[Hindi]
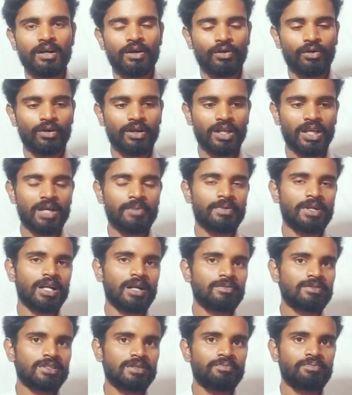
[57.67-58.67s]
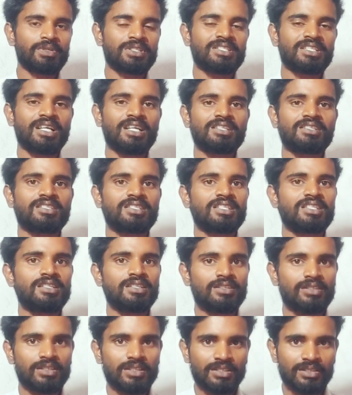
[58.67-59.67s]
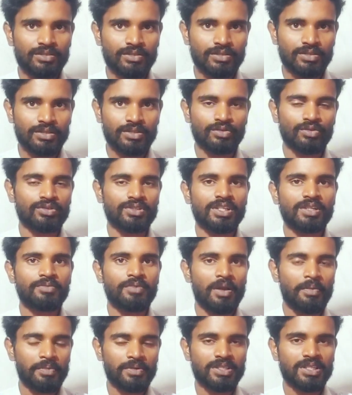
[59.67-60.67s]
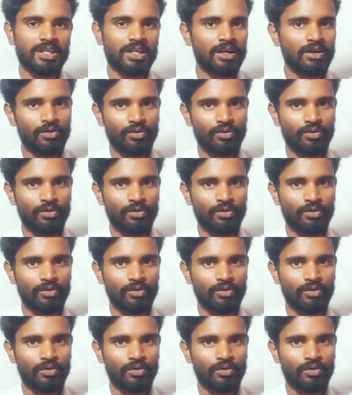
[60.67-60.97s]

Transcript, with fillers: और कैमरा कम से कम पचास से चौंसठ मेगापिक्सल का